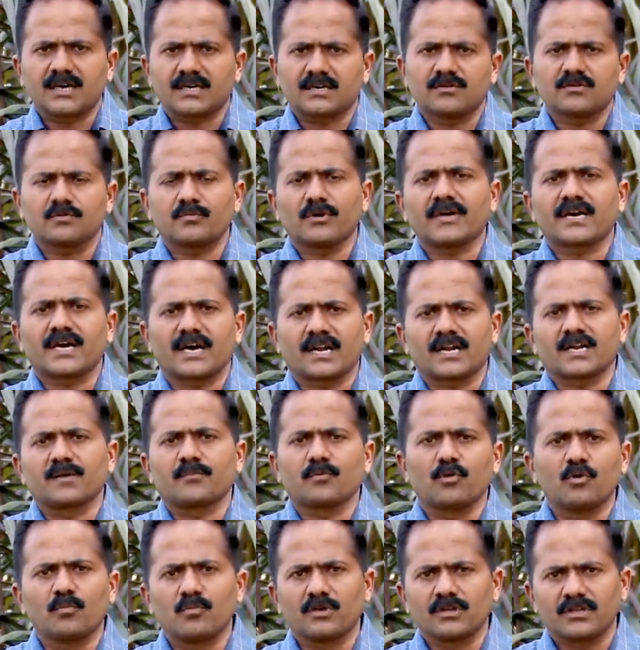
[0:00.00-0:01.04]
மாட்டை போய்
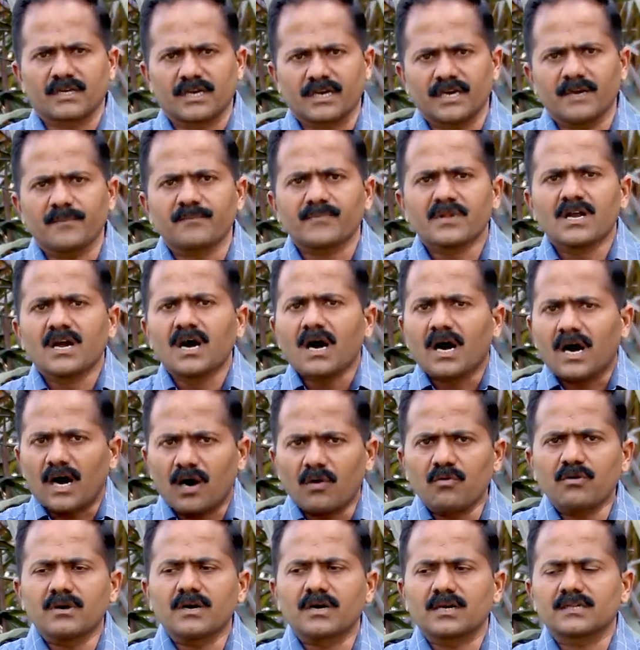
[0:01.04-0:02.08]
கறக்க போகும்போதுங்க
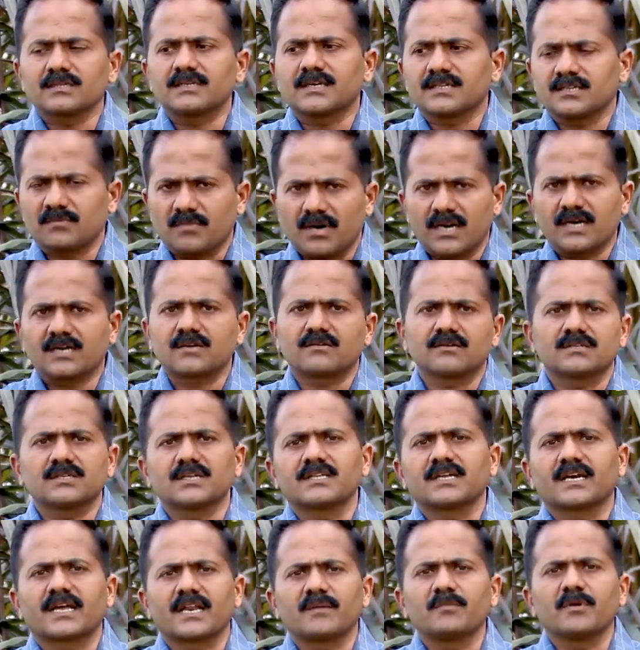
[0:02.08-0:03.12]
அவங்ககிட்ட இருந்து அந்த மாட்டுக்கு
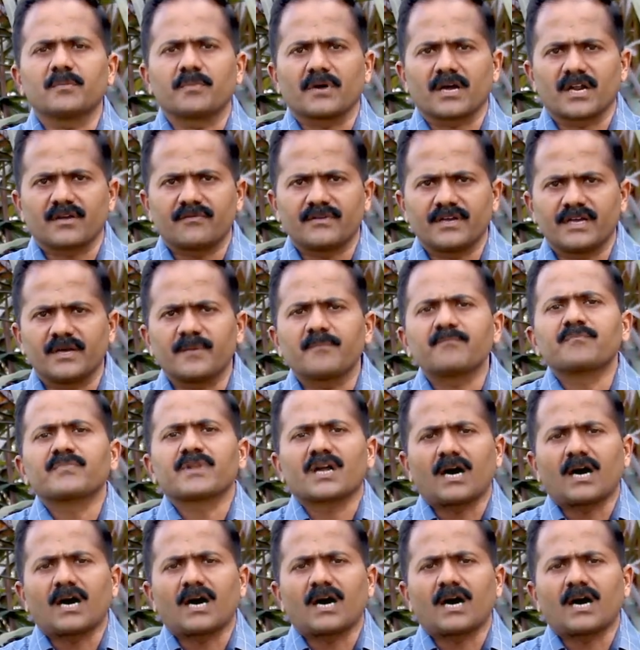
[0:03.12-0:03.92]
வந்து அந்த கிருமி பரவி